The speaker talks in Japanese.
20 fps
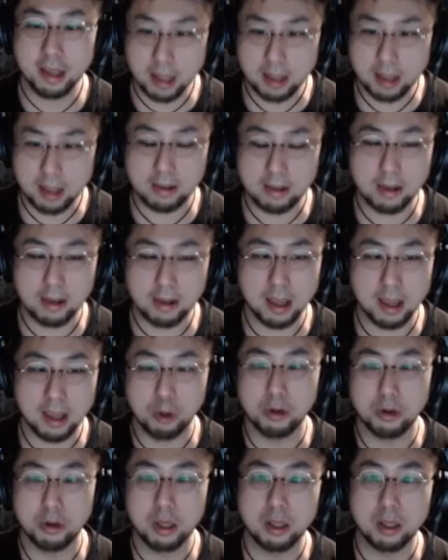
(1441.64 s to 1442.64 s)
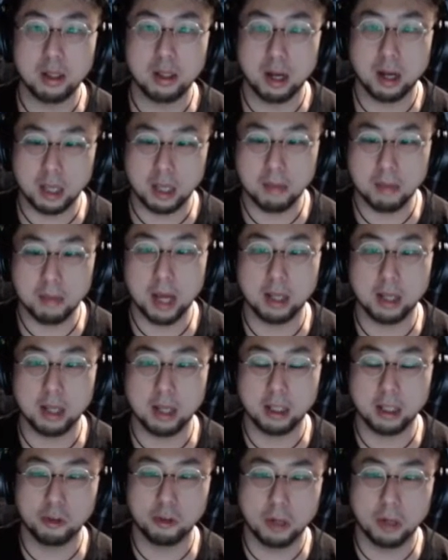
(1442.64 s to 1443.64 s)
次病院行ったら、君発達
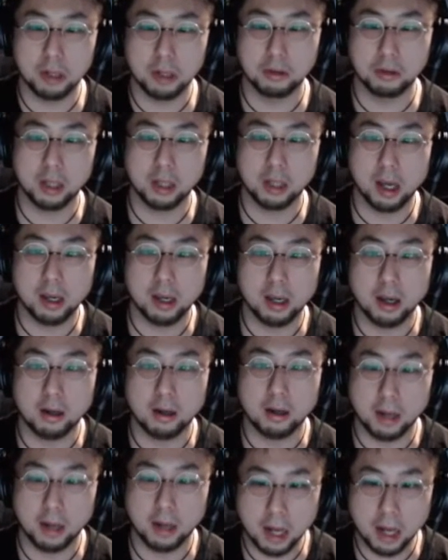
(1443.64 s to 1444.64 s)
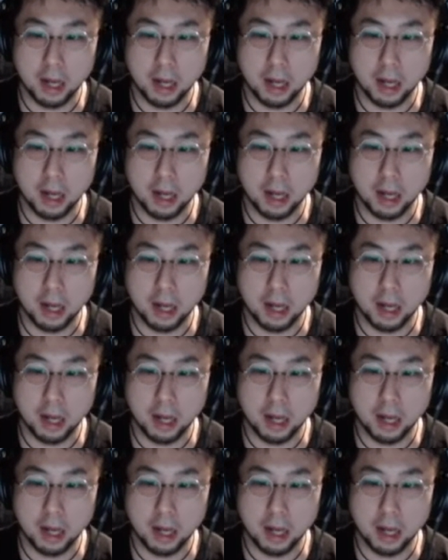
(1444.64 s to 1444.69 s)
障害の疑いがあるから、